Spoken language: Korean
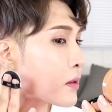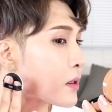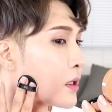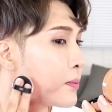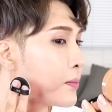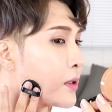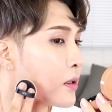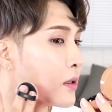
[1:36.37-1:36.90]

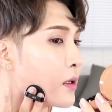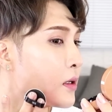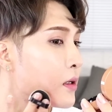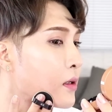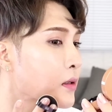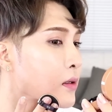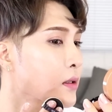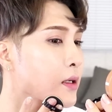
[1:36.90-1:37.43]

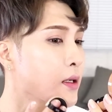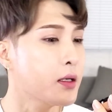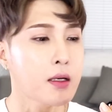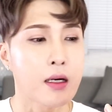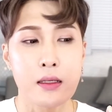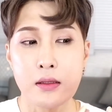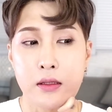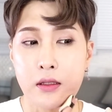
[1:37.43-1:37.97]
간편해요 그냥
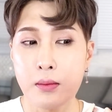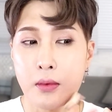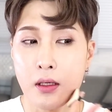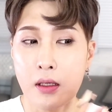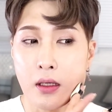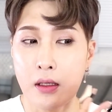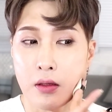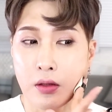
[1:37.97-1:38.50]

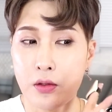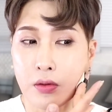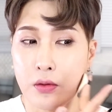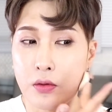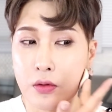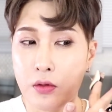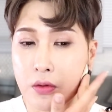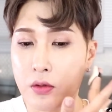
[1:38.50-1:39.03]
아침에
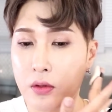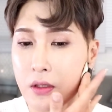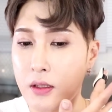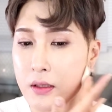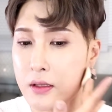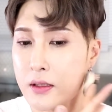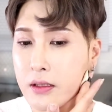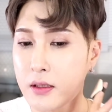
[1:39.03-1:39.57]
툭툭툭툭 이렇게
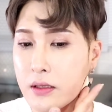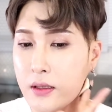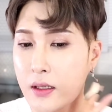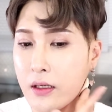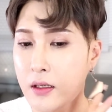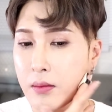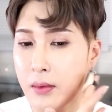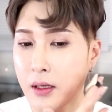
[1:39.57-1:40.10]
치신
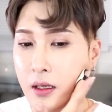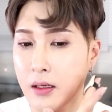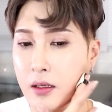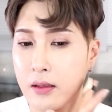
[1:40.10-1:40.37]
다음에